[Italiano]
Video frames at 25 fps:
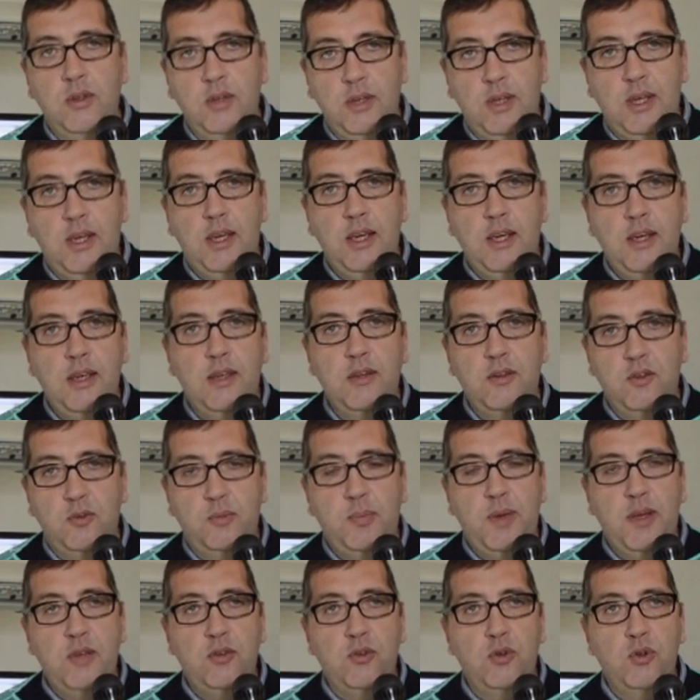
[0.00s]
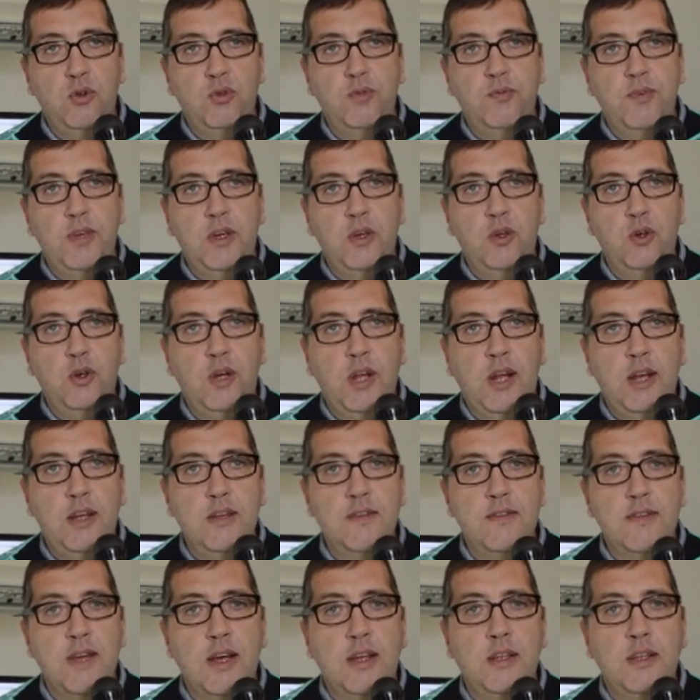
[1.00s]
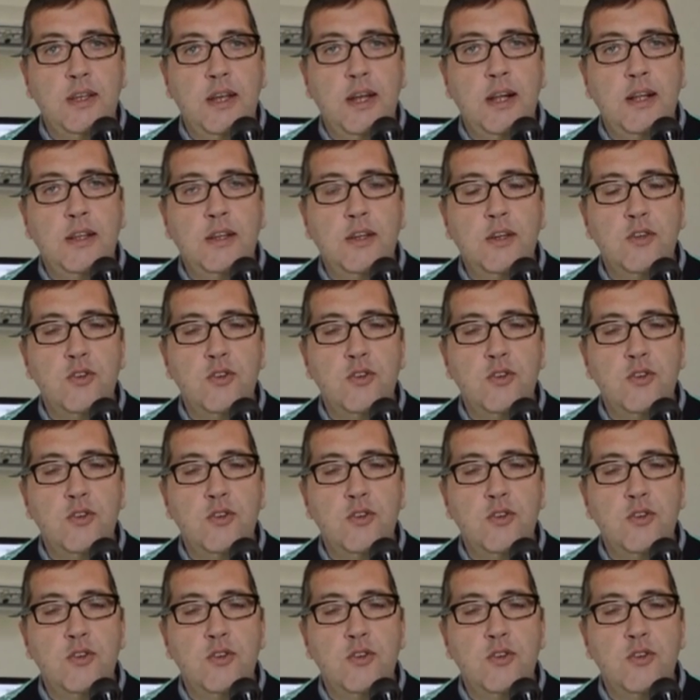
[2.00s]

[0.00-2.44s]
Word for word: che spesso non vengono realizzate in altri